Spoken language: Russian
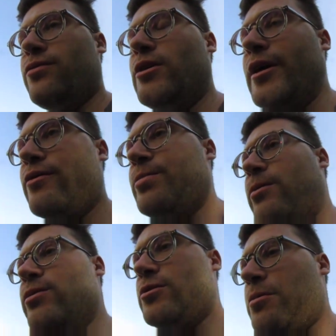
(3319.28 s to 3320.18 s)
Фига, я
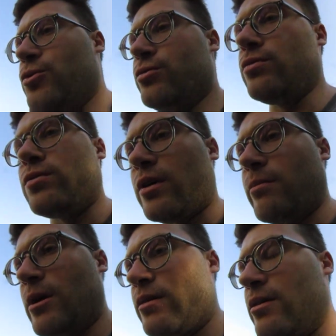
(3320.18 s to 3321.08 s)
впервые себя чувствую
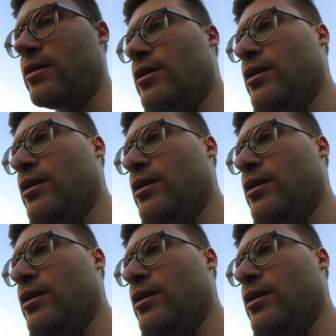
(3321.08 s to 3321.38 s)
нормально.